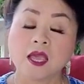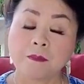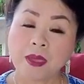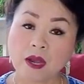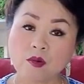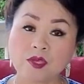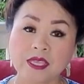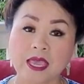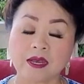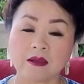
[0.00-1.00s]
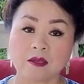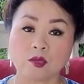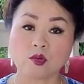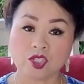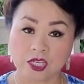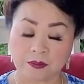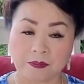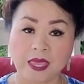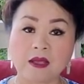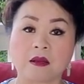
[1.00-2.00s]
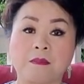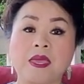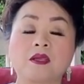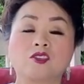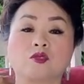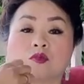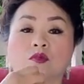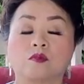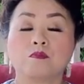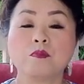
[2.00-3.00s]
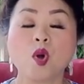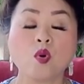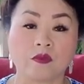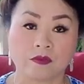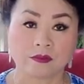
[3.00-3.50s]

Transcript: bê lúc chế non tu chỉ bê cả bê yêu chủ move